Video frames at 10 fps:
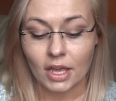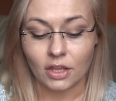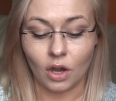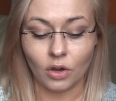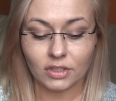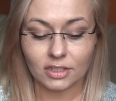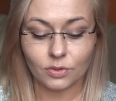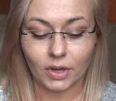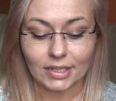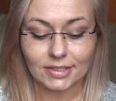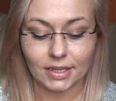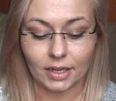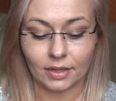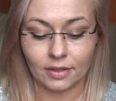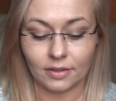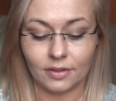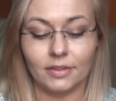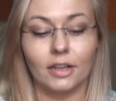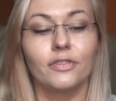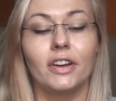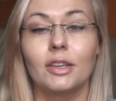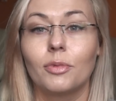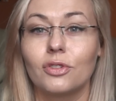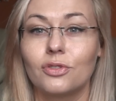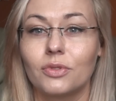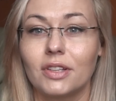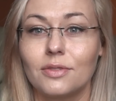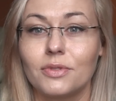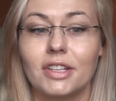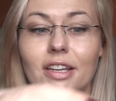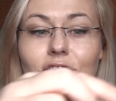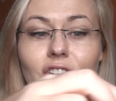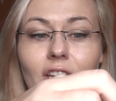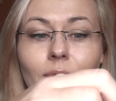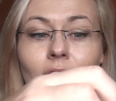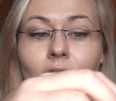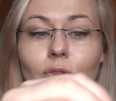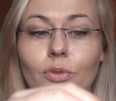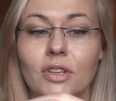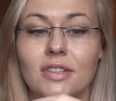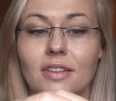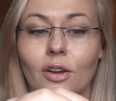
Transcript: I on jest, słuchajcie, e, tak fajnie, bo on jest tutaj z lustereczkiem. Tu jest